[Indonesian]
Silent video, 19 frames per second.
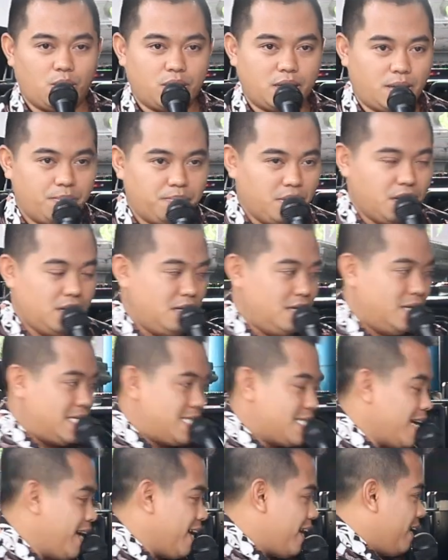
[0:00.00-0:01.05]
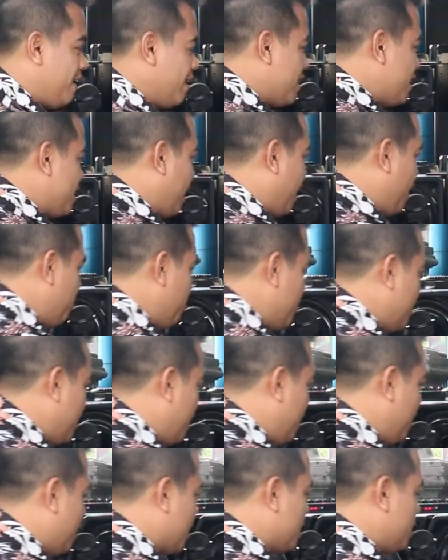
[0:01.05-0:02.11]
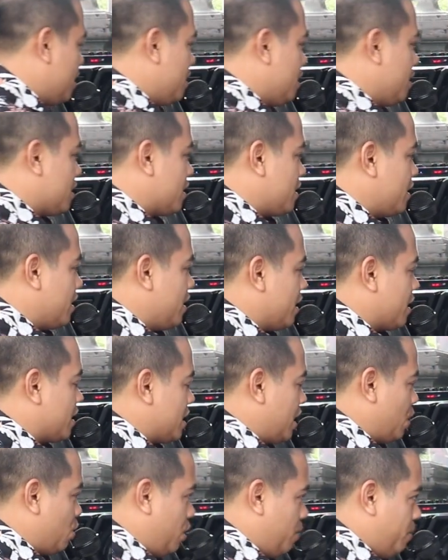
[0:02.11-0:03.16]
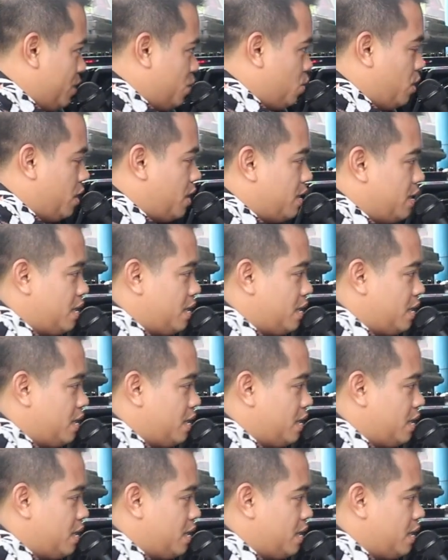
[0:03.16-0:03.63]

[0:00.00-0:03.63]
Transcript: Oke. Sekarang kita akan pindah ke DX152.